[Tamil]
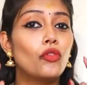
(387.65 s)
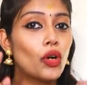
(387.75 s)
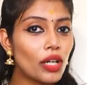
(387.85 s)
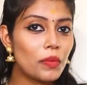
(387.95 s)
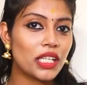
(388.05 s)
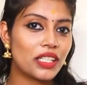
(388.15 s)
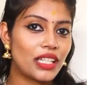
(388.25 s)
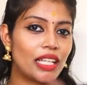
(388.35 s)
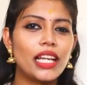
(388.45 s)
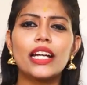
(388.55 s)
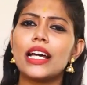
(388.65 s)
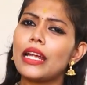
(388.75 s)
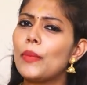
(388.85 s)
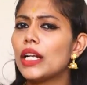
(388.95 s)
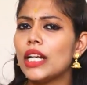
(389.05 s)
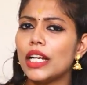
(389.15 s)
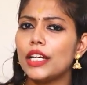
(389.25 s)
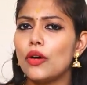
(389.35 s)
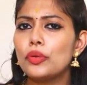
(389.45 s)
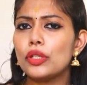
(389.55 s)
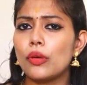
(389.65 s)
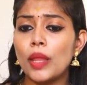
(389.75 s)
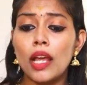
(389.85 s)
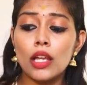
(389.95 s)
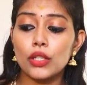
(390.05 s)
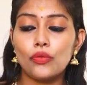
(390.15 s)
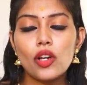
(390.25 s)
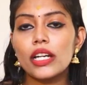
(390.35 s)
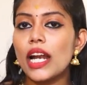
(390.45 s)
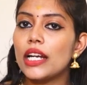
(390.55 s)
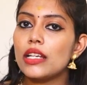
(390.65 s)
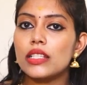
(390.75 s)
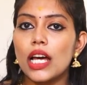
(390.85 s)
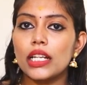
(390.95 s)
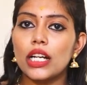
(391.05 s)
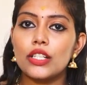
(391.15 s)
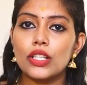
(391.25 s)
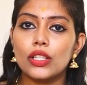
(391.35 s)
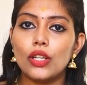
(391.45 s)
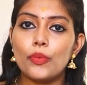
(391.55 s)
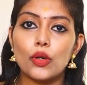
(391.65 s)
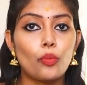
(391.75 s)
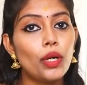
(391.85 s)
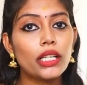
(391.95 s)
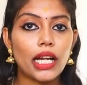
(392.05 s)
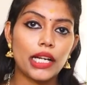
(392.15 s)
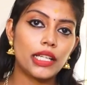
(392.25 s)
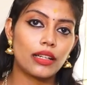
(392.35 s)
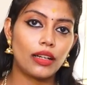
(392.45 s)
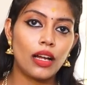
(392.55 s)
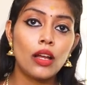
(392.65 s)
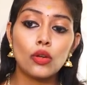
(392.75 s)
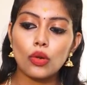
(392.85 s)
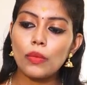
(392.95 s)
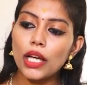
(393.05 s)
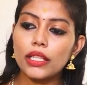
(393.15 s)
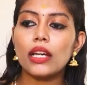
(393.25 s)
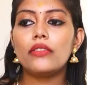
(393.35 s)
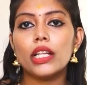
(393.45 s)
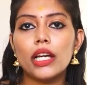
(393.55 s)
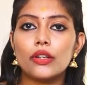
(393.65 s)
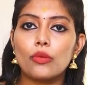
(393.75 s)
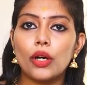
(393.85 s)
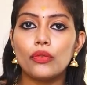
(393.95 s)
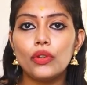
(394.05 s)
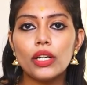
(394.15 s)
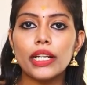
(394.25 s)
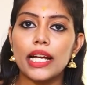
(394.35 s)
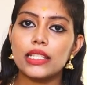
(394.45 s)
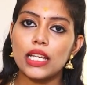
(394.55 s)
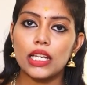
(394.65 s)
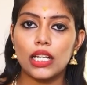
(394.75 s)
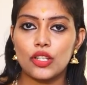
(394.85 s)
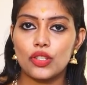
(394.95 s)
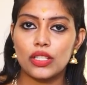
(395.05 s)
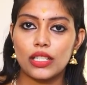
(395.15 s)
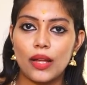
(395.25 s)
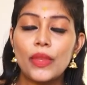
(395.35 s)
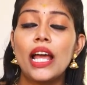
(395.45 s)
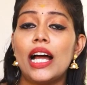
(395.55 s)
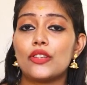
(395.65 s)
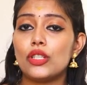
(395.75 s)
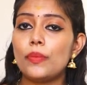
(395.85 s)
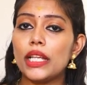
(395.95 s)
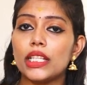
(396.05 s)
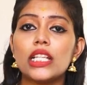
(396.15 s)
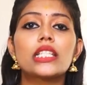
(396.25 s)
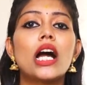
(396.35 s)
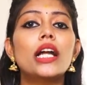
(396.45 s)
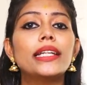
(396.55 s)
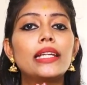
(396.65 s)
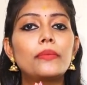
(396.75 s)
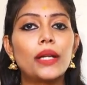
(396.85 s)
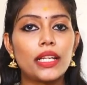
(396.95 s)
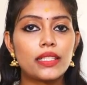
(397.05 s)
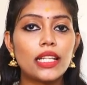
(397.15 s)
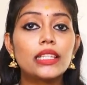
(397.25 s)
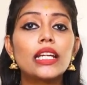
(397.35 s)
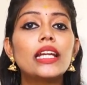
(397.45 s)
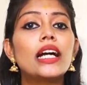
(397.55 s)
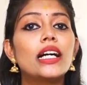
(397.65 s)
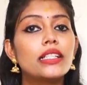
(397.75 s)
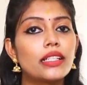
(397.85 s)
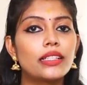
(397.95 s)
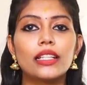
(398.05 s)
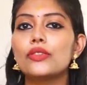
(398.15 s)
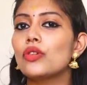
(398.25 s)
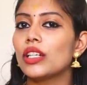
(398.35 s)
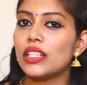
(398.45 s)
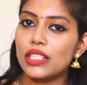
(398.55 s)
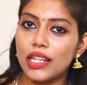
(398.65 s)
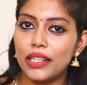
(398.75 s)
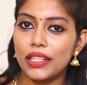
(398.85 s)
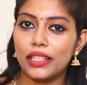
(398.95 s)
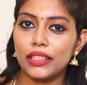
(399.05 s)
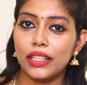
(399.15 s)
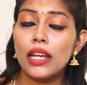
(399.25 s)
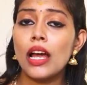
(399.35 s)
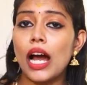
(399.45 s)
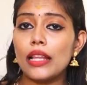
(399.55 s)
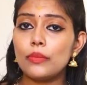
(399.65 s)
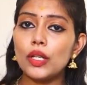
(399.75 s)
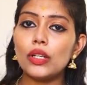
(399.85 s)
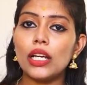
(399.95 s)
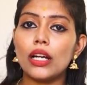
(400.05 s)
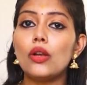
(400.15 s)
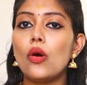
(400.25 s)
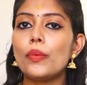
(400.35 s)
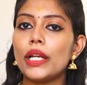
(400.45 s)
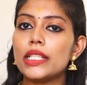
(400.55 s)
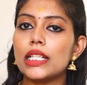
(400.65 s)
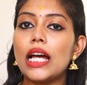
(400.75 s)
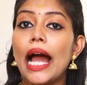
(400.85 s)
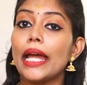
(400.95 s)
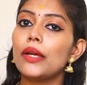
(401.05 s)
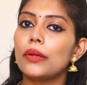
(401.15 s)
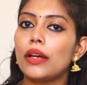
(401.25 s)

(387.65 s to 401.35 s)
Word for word: உங்கள் பட்ஜெட்டில் ஏன்னா நிறைய பேருக்கு நிறைய டவுட் இருக்கும் இவ்வளோ கிராண்டாக சாரி காட்டுறீங்களே இப்போ ரொம்ப கிராண்டாக இருக்கு ரொம்ப அதிக விலையாக இருக்குமா இவ்வளோ கிராண்ட் சாரி கலெக்ஷன்ஸில் ஆக்சுவலி பார்த்தீங்கன்னா ஸ்டார்டிங் ப்ரைஸே த்ரீ ஹண்ட்ரட்லேருந்து உங்களுக்கு ஸ்டார்ட் ஆகுது அது மட்டும் இல்லைங்க லோ ப்ரைஸ்லேருந்து ஹை